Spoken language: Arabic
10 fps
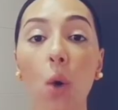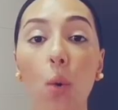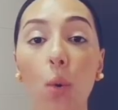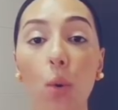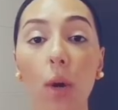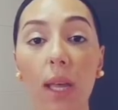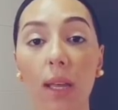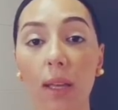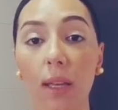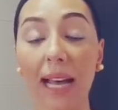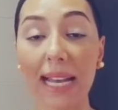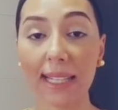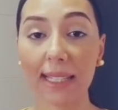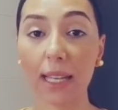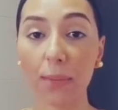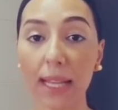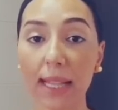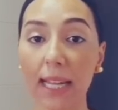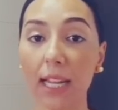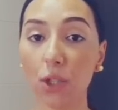وخاصه
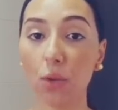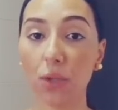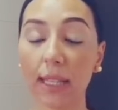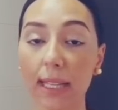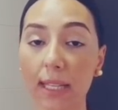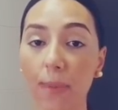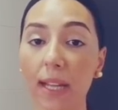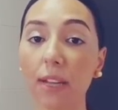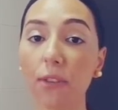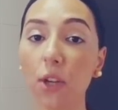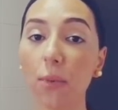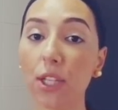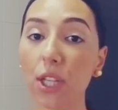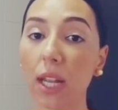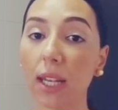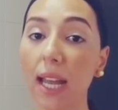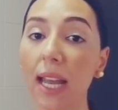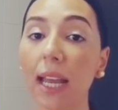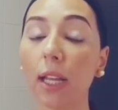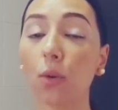البنات اللي عاد جاو جداد لاسبانيا فاليوم ان شاء
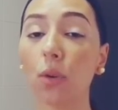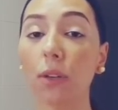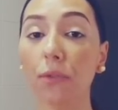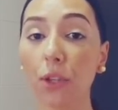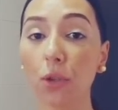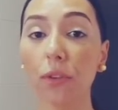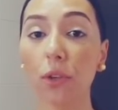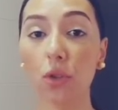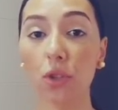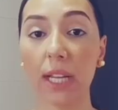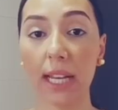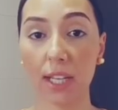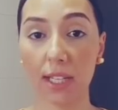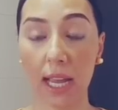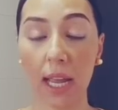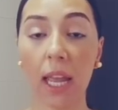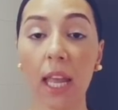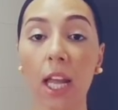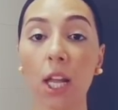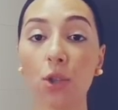الله غيكون الفيديو فيه جوج ديال الاجزاء
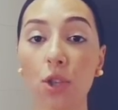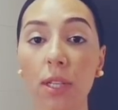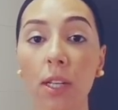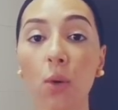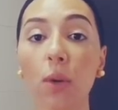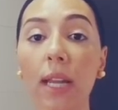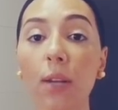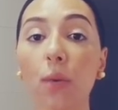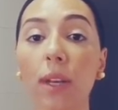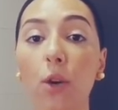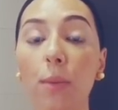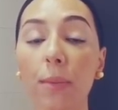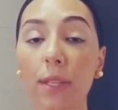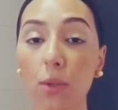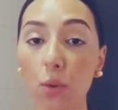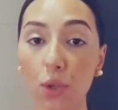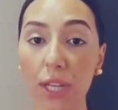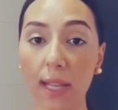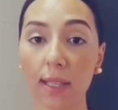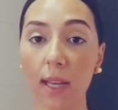الجزء الاول غنوريكم
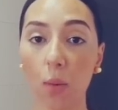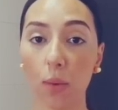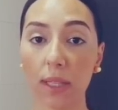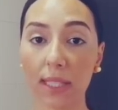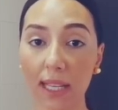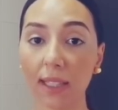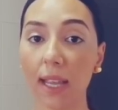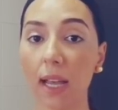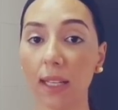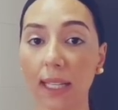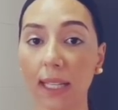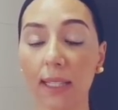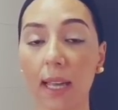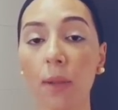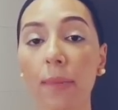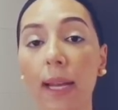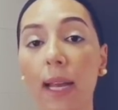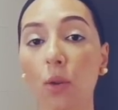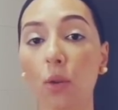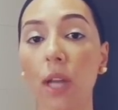المنتوجات او التقضيه اللي خديتها من
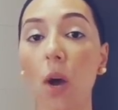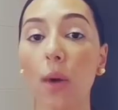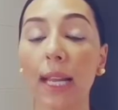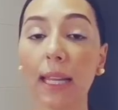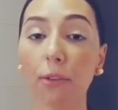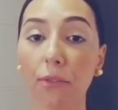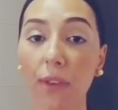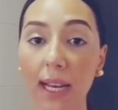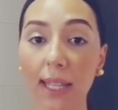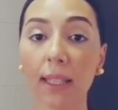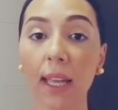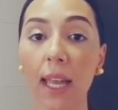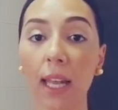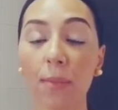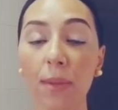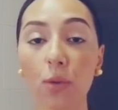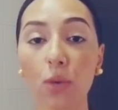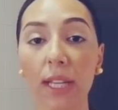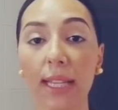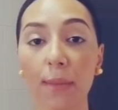ميركادونا ولكن فقط
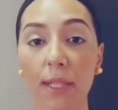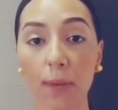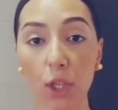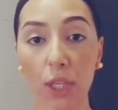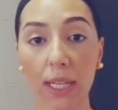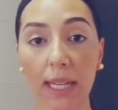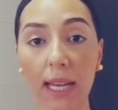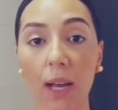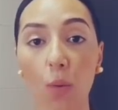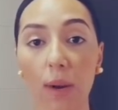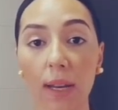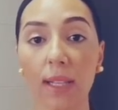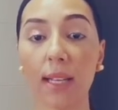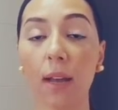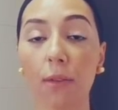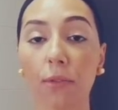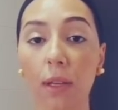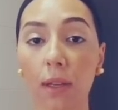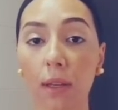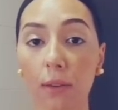المنتوجات اللي ما سبقش ليا وريتها
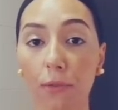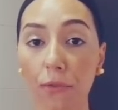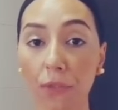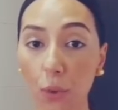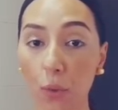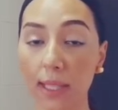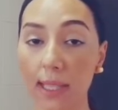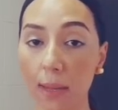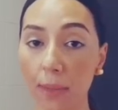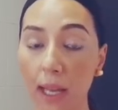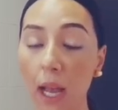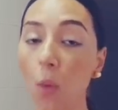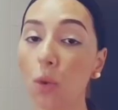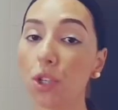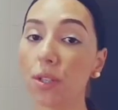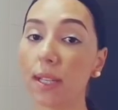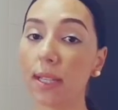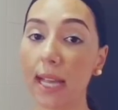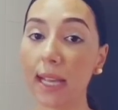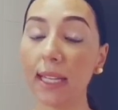في, في فيديوهات سابقه والجزء
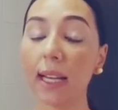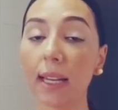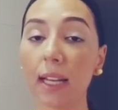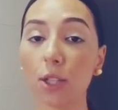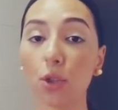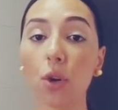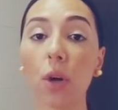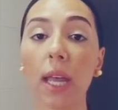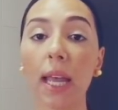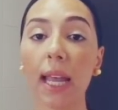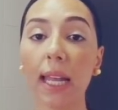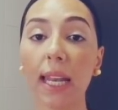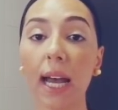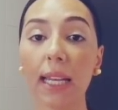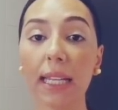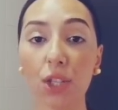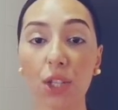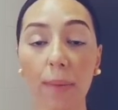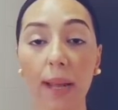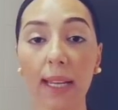الثاني غنخصو على
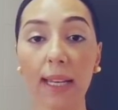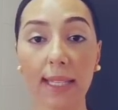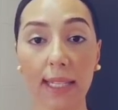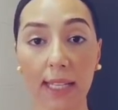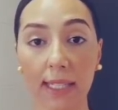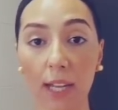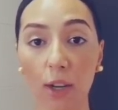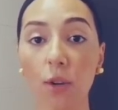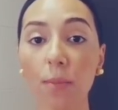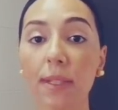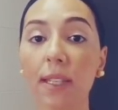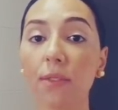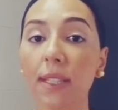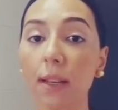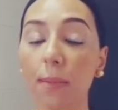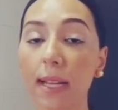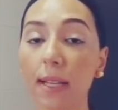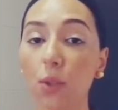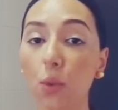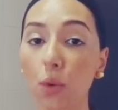الاجابه على الاسئله ديالكم بزاف ديال
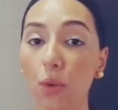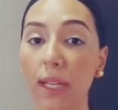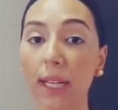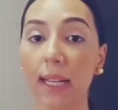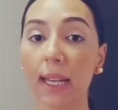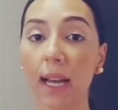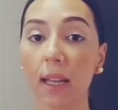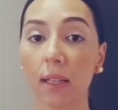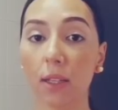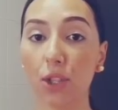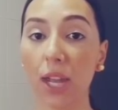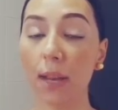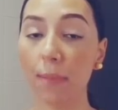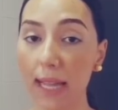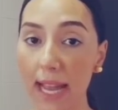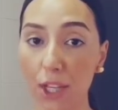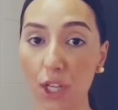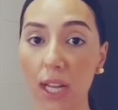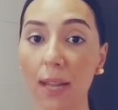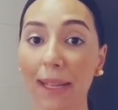البنات سولوني على آه، شحال من
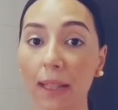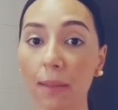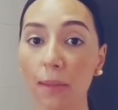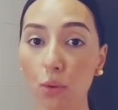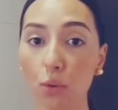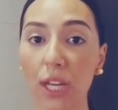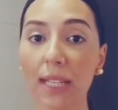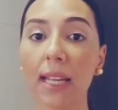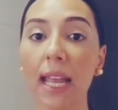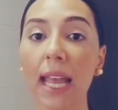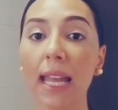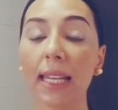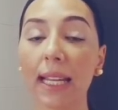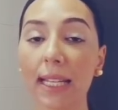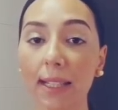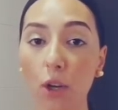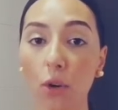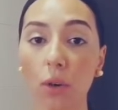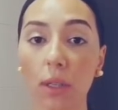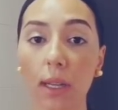حاجه على بعض المنتوجات اللي
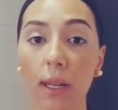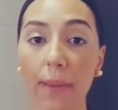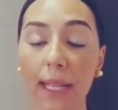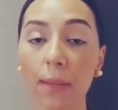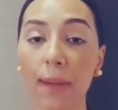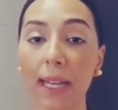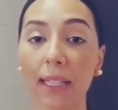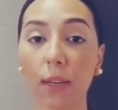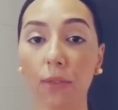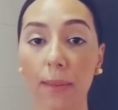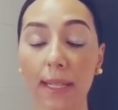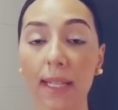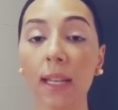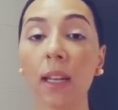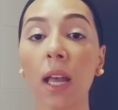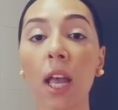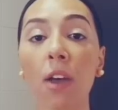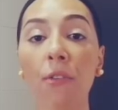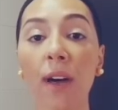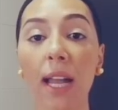كيصلحوا لبعض المناطق في المنزل
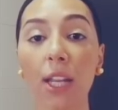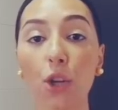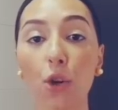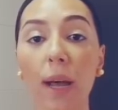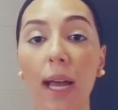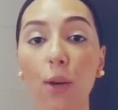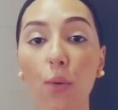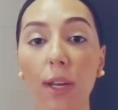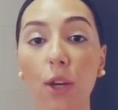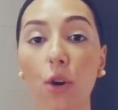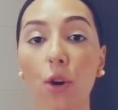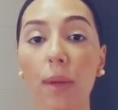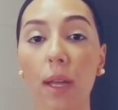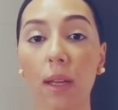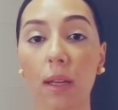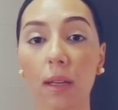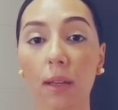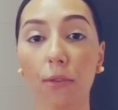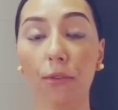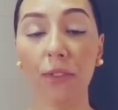فاليوم غنوريكم
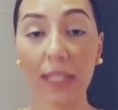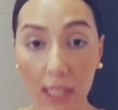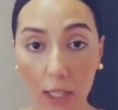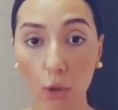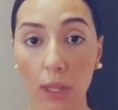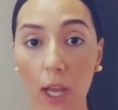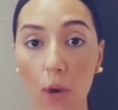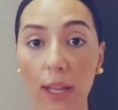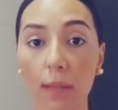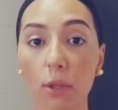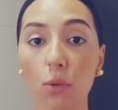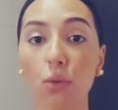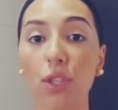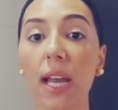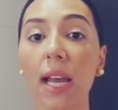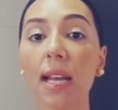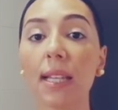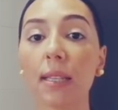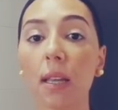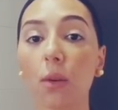آه، فين تقدروا تلقاو هاد
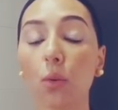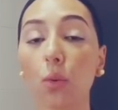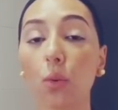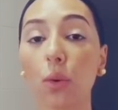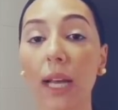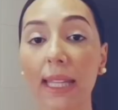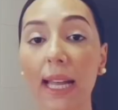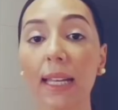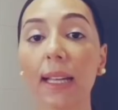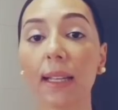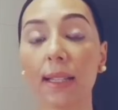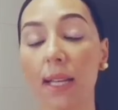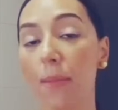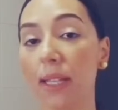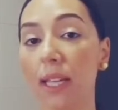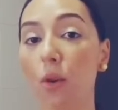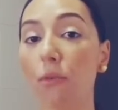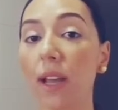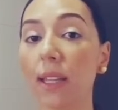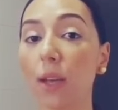المنتوجات وكذلك الثمن
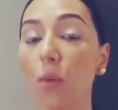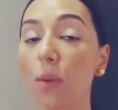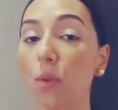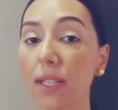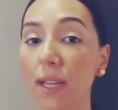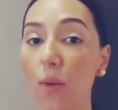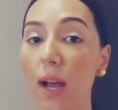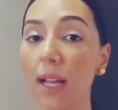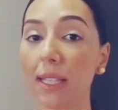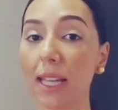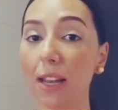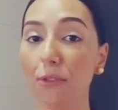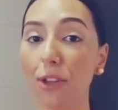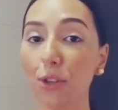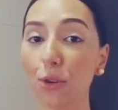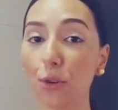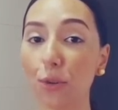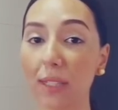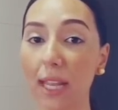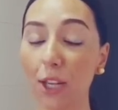ديالهم فهذا هو المحتوى ديال
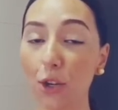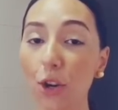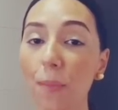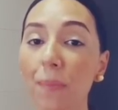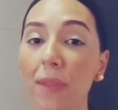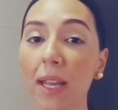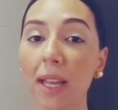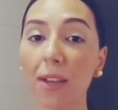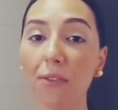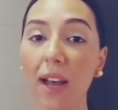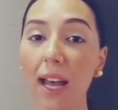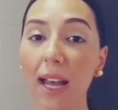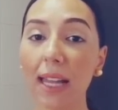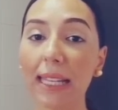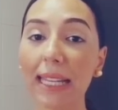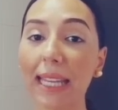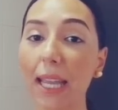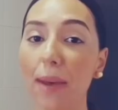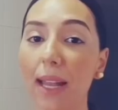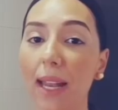الفيديو ديال اليوم فاللي
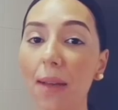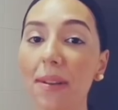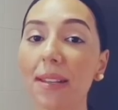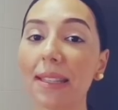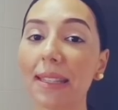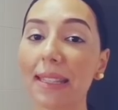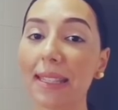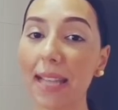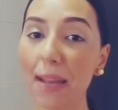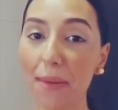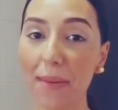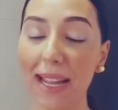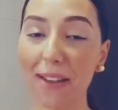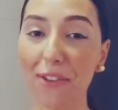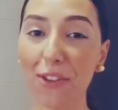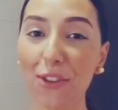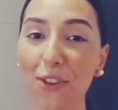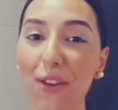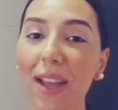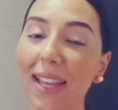كيهمها الامر تابع معايا
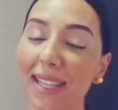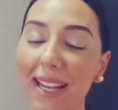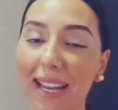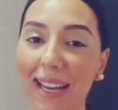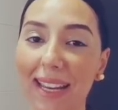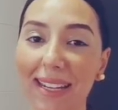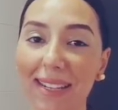الفيديو حتى الاخر